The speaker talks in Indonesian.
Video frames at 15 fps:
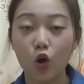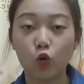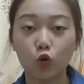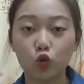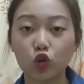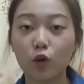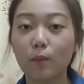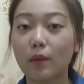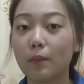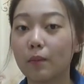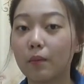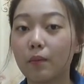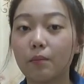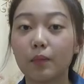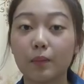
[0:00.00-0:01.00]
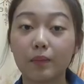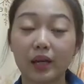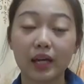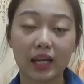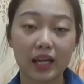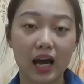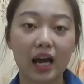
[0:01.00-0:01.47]
untuk mem
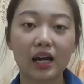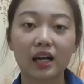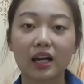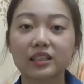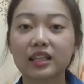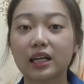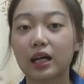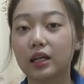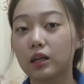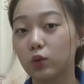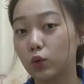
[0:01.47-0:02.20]
memberikan rasa